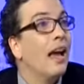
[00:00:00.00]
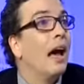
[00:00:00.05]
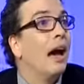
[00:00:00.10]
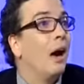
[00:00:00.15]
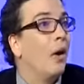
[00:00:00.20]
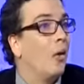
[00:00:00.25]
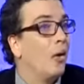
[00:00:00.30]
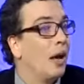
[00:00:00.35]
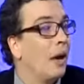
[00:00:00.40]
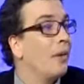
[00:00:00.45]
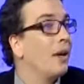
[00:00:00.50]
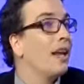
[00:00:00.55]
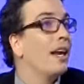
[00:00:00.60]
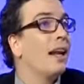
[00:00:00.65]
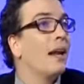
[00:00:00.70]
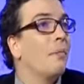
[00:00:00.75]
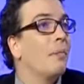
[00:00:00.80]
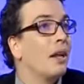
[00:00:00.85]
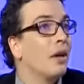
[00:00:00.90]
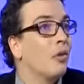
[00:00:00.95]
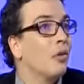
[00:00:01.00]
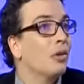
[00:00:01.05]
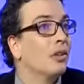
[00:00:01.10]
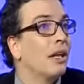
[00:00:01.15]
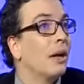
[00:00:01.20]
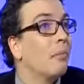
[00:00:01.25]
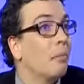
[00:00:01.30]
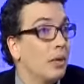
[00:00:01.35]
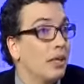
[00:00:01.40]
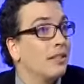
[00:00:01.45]
Ahora viene la
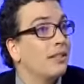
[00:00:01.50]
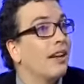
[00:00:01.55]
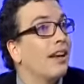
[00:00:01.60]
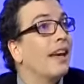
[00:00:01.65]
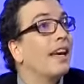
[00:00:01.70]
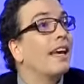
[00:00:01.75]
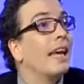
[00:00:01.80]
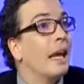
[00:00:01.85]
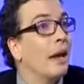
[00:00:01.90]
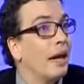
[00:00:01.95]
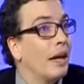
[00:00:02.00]
pregunta, pues, ¿qué,